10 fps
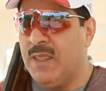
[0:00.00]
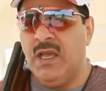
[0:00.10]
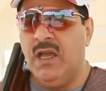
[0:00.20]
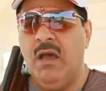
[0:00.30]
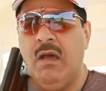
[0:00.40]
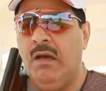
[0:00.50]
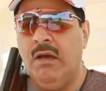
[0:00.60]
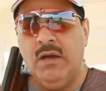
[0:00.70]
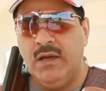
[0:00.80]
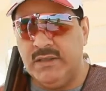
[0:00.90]

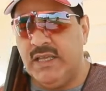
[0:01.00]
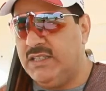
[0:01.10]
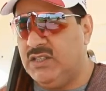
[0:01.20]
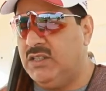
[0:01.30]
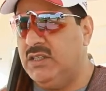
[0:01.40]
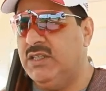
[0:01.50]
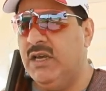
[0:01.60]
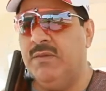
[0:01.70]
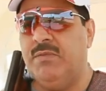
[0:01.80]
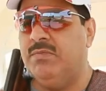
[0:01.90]
آه، قطع
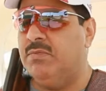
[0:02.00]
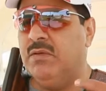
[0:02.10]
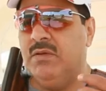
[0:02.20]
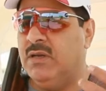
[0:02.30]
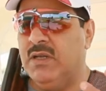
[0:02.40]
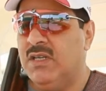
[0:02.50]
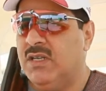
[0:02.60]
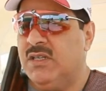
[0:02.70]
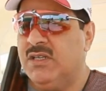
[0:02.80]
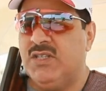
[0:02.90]
جديده
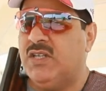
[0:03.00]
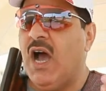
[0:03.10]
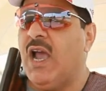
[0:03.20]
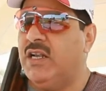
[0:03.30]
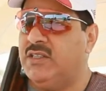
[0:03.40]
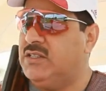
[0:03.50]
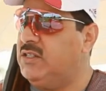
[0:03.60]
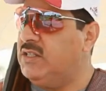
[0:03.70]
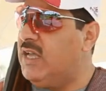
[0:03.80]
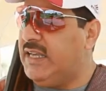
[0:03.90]
ستايل
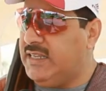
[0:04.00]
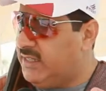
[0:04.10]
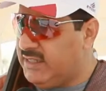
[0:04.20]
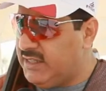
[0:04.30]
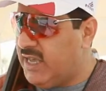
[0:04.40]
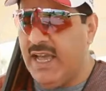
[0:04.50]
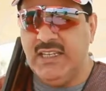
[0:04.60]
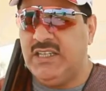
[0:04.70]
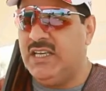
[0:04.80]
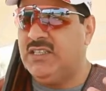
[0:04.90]
جديد يعني
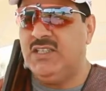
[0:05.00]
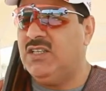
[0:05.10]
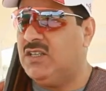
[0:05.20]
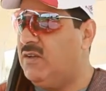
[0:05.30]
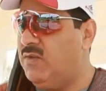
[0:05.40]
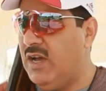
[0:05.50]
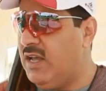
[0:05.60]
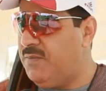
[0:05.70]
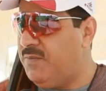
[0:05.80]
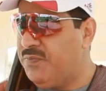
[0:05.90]
اي شيء جديد يطلع في
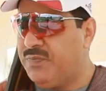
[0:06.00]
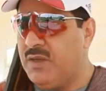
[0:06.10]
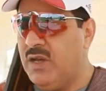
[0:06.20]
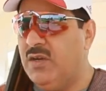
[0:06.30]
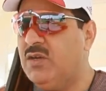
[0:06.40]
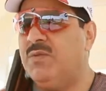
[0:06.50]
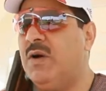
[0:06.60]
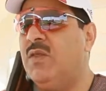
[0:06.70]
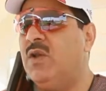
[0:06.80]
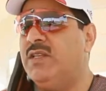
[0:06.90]
العالم
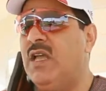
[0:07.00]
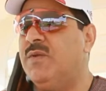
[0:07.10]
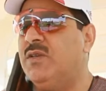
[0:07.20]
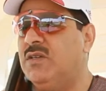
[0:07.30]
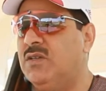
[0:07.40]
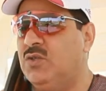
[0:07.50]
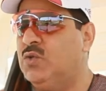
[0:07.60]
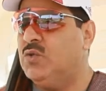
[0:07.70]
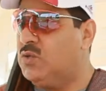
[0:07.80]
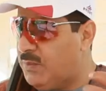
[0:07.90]
النخبه هذول دائما
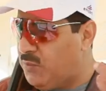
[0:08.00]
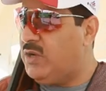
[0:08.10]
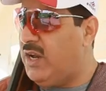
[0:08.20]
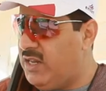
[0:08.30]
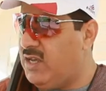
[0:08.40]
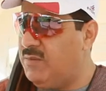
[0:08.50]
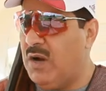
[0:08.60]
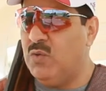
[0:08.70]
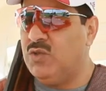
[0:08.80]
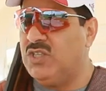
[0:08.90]
يجون يطبقون عليهم
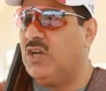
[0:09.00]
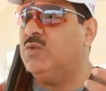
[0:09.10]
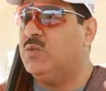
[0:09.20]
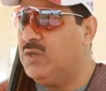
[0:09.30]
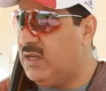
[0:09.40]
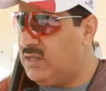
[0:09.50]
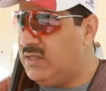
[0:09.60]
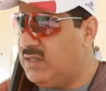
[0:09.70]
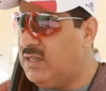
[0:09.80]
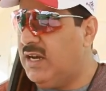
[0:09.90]
او يستخدمونه
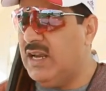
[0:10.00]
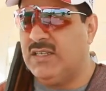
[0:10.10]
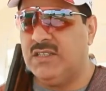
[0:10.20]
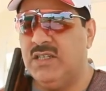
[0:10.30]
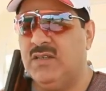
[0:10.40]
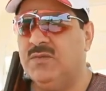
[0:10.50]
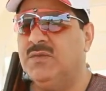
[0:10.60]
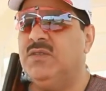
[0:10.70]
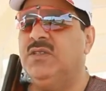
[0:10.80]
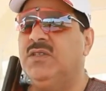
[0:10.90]
على اساس انهم
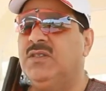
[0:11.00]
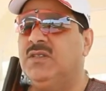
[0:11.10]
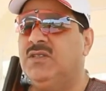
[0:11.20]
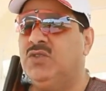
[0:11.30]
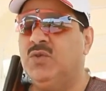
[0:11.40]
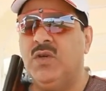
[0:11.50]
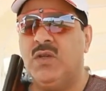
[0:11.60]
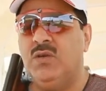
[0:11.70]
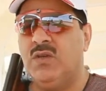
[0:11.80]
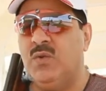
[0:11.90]

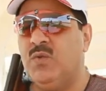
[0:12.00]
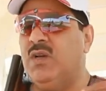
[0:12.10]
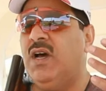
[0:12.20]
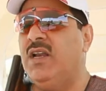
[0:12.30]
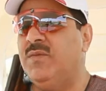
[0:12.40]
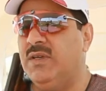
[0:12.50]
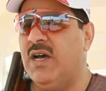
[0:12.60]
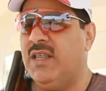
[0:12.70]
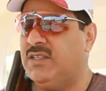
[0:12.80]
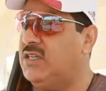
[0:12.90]
يشوفوا يروون العالم ان
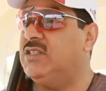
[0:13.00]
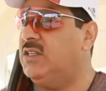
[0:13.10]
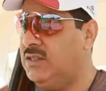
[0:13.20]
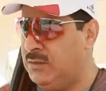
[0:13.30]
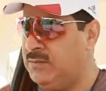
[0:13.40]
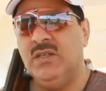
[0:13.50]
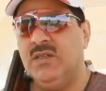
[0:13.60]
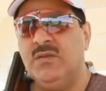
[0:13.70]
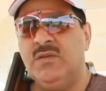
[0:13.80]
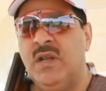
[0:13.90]
هذا شيء جديد
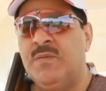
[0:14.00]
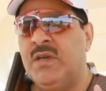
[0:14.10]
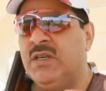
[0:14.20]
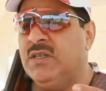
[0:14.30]
لما